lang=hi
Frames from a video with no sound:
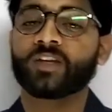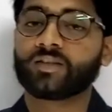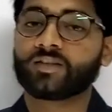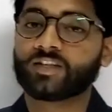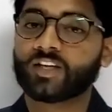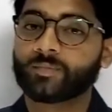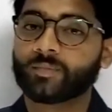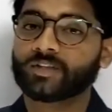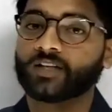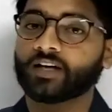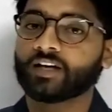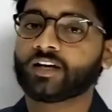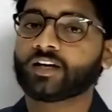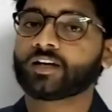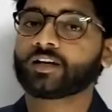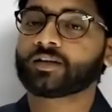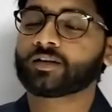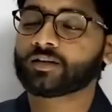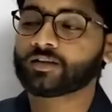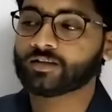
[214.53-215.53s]
ये बताया
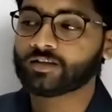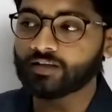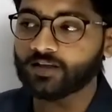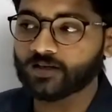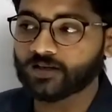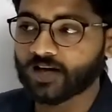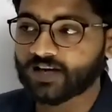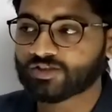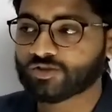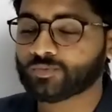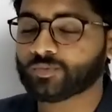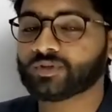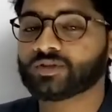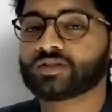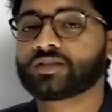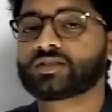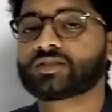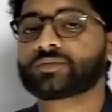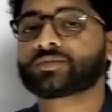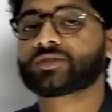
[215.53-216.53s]
है कि
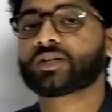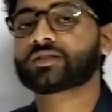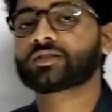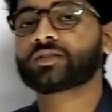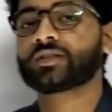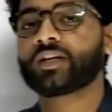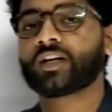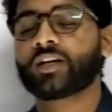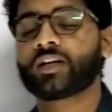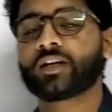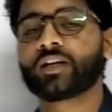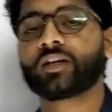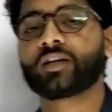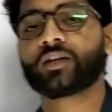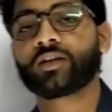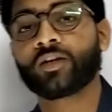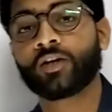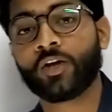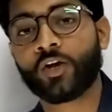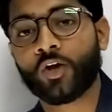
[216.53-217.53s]
राष्ट्रपति की जब शक्तियाँ
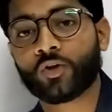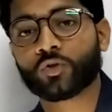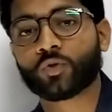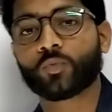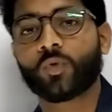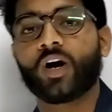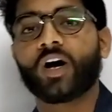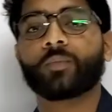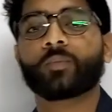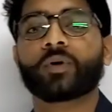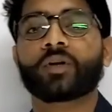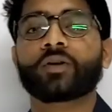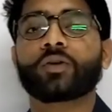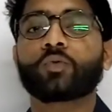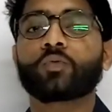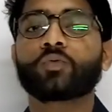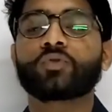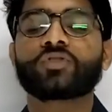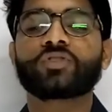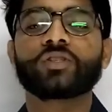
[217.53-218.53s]
लगेंगी तो वहाँ पर
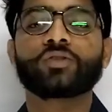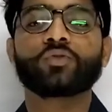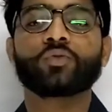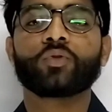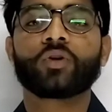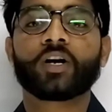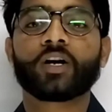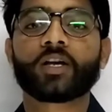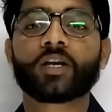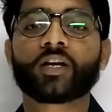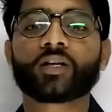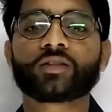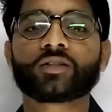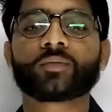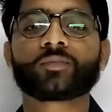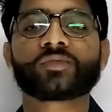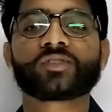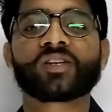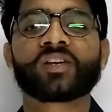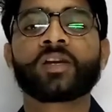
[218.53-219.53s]
कुछ चीज़ों का
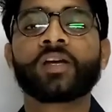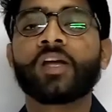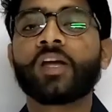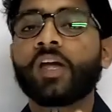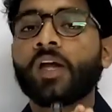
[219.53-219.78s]
एकदम से